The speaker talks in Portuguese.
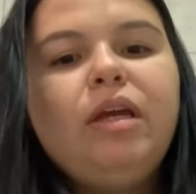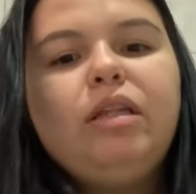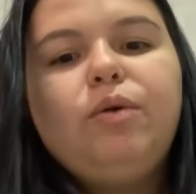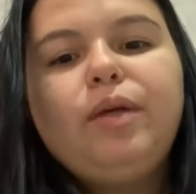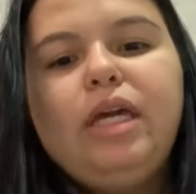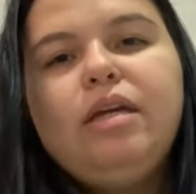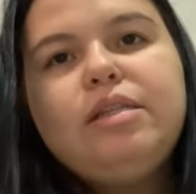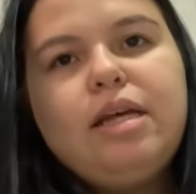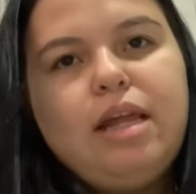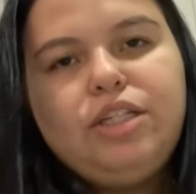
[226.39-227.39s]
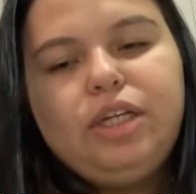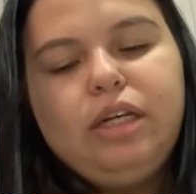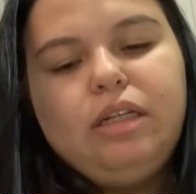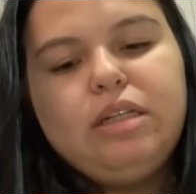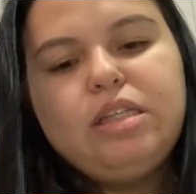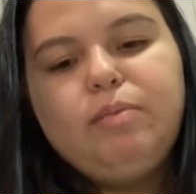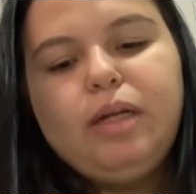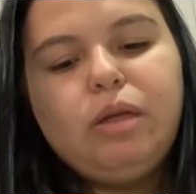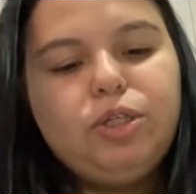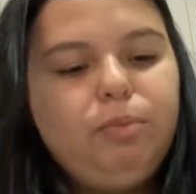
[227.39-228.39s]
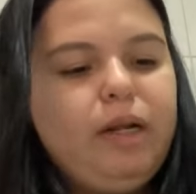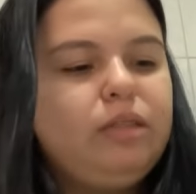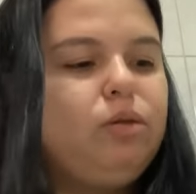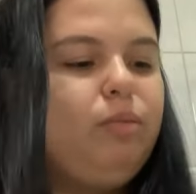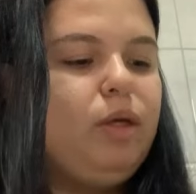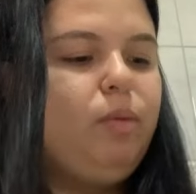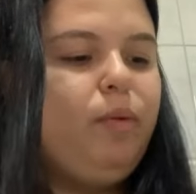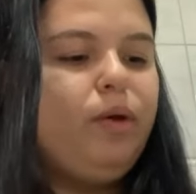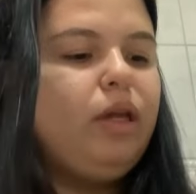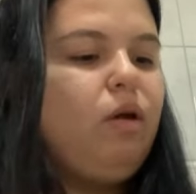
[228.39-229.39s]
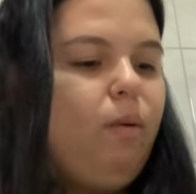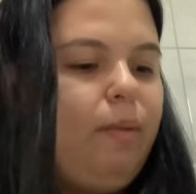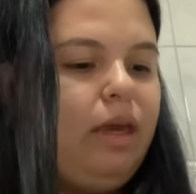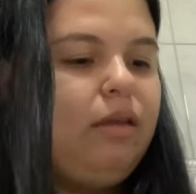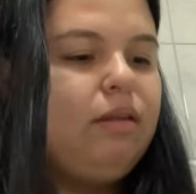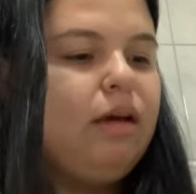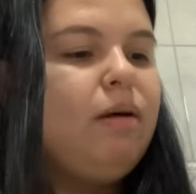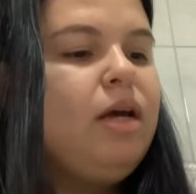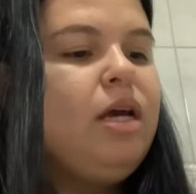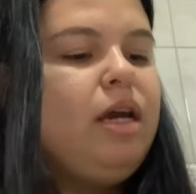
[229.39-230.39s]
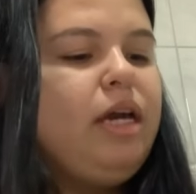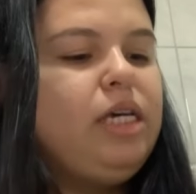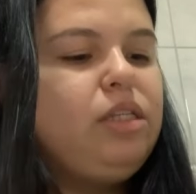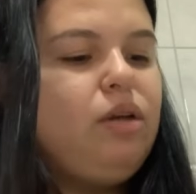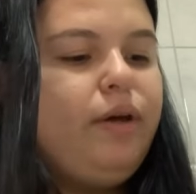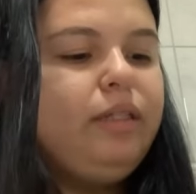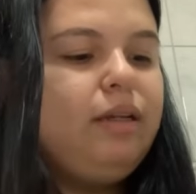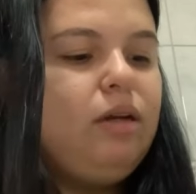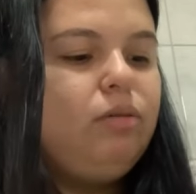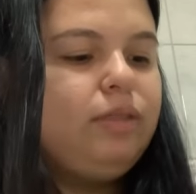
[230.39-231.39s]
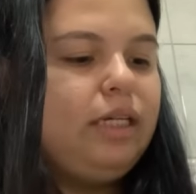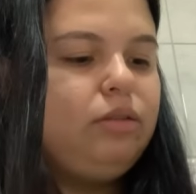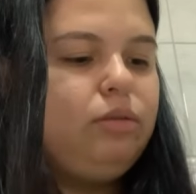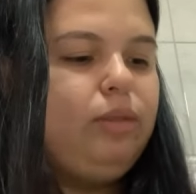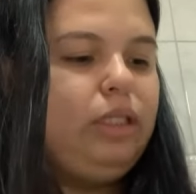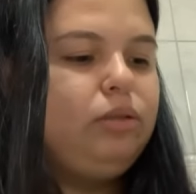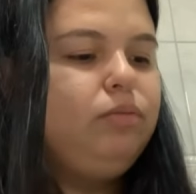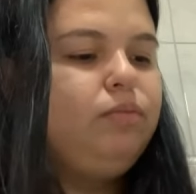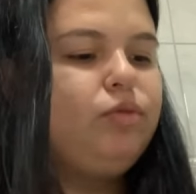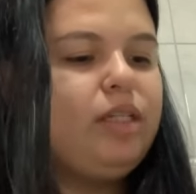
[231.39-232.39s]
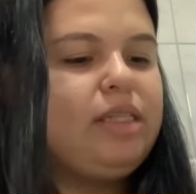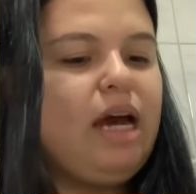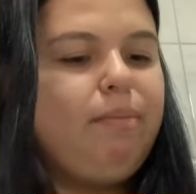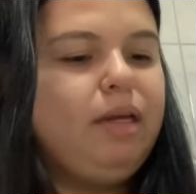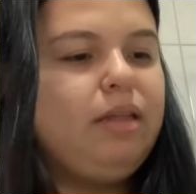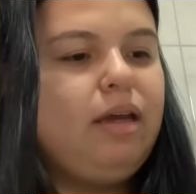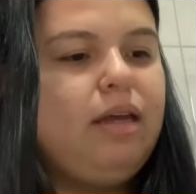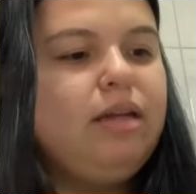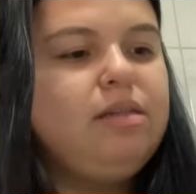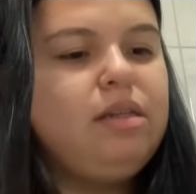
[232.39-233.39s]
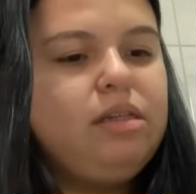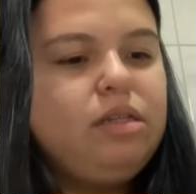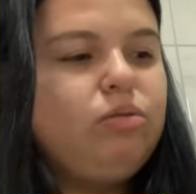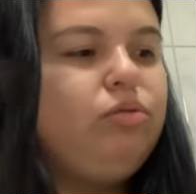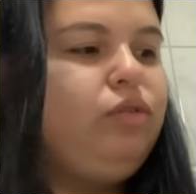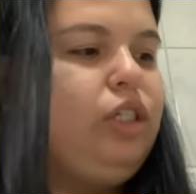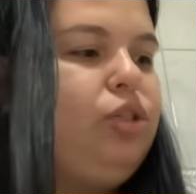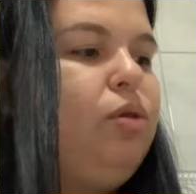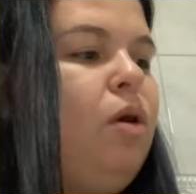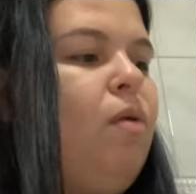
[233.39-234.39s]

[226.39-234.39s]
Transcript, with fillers: Então, quem quiser dar adquirindo esses paninhos de prato comigo por encomenda, é só entrar em contato comigo no WhatsApp que tá aí na descrição do vídeo,